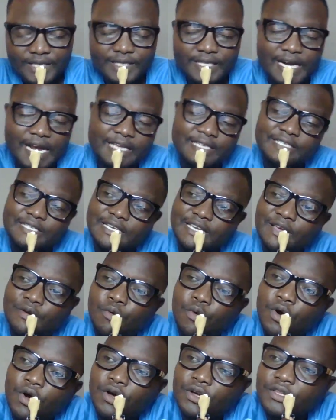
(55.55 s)
Trace
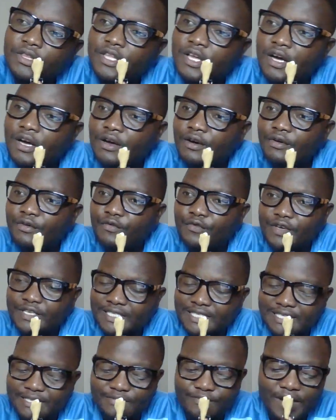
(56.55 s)
Award
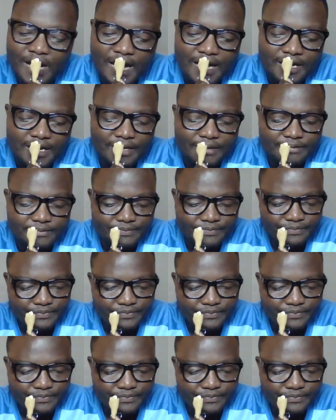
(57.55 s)
Festival,